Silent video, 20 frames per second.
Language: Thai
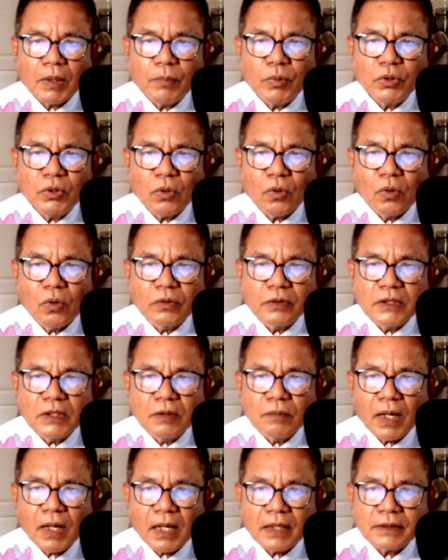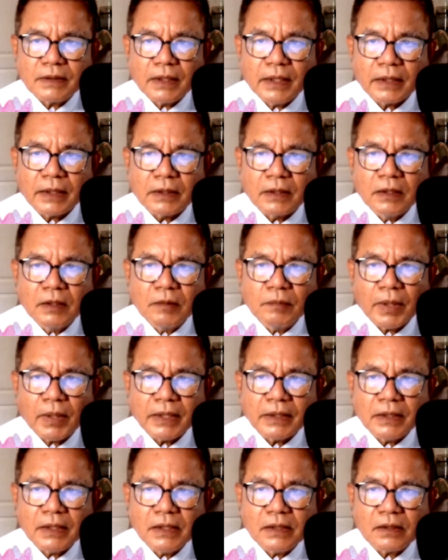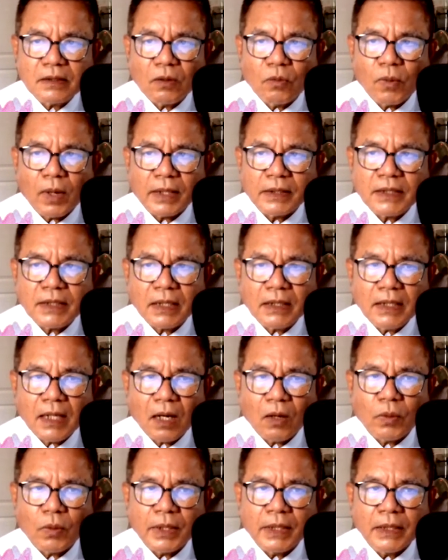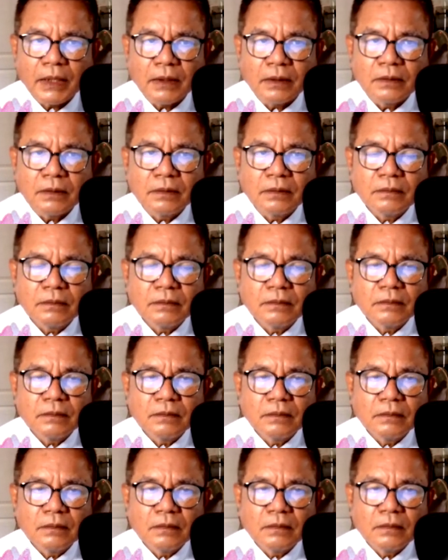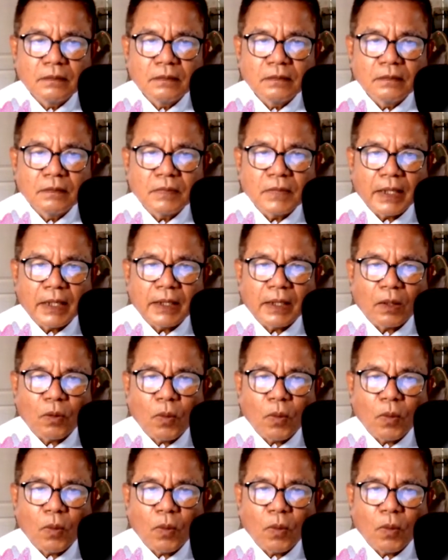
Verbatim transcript: พระพุทธองค์จึงพาเสด็จขึ้นไปที่สวรรค์ชั้นดาวดึง ใน